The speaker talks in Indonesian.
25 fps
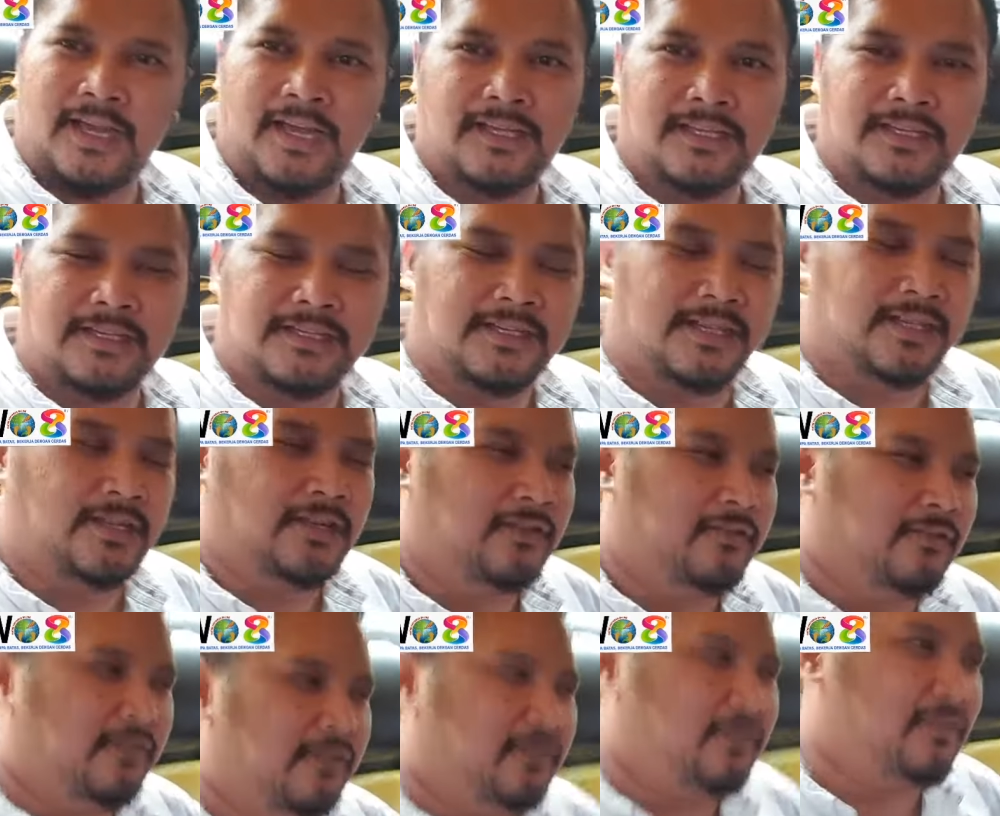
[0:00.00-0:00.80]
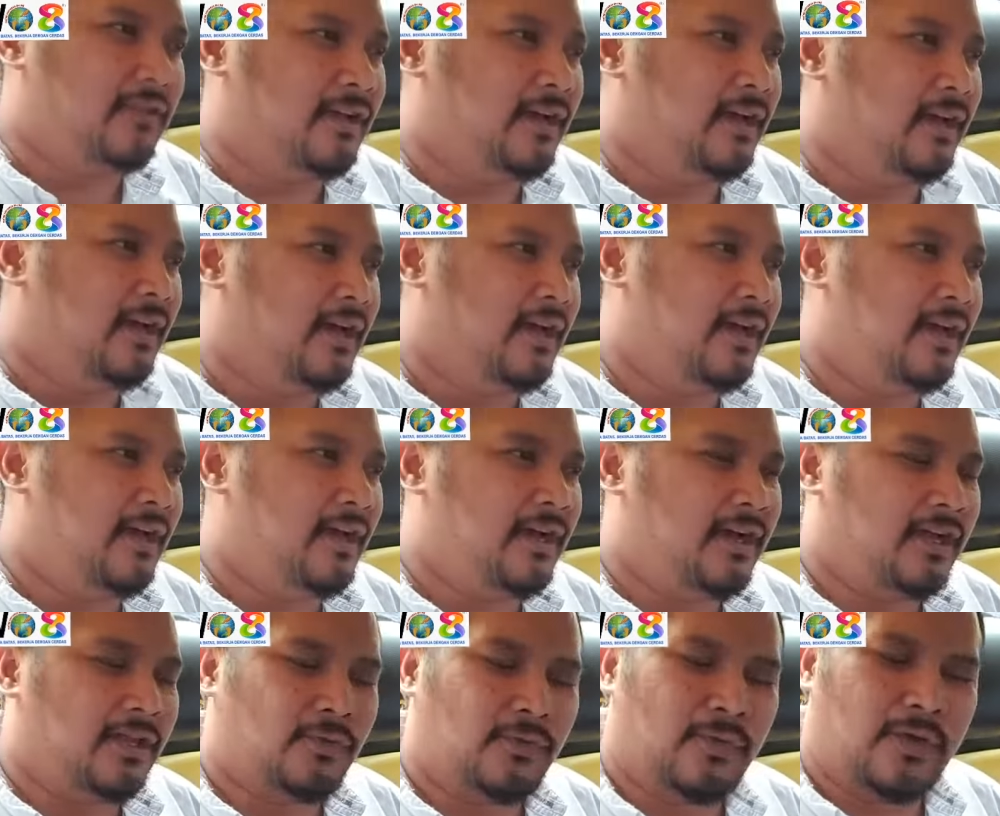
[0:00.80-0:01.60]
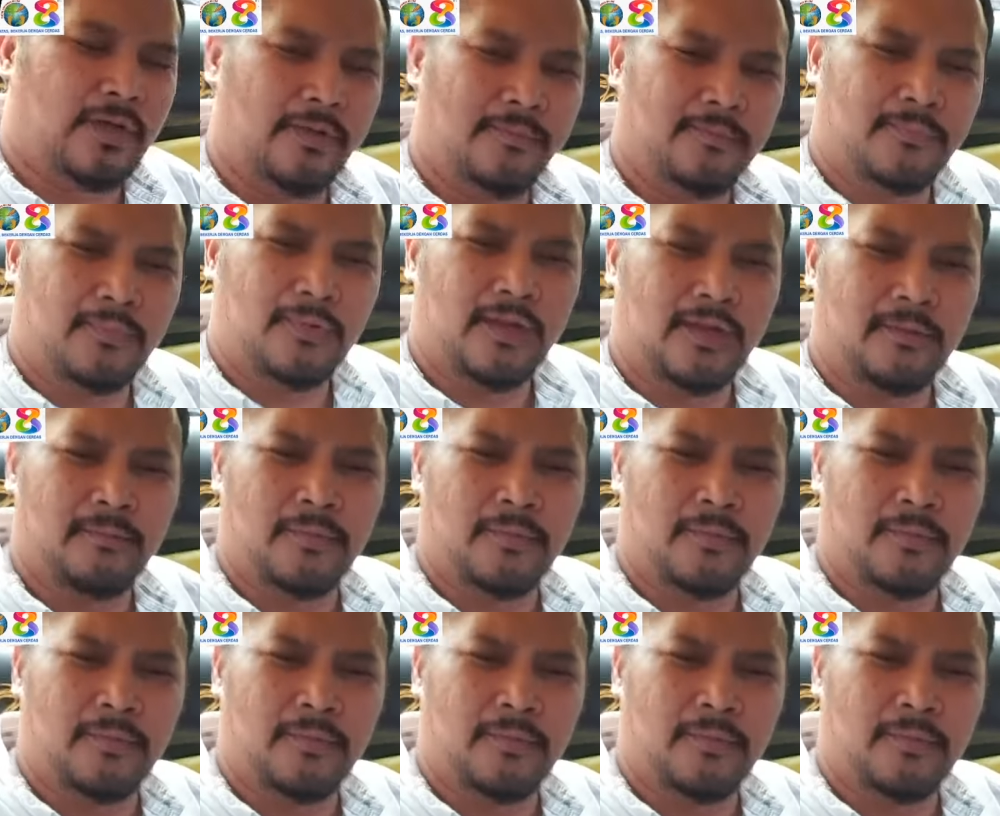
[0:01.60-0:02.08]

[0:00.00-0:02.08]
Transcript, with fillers: Haji Zainul Miftah, Ketua Himpunan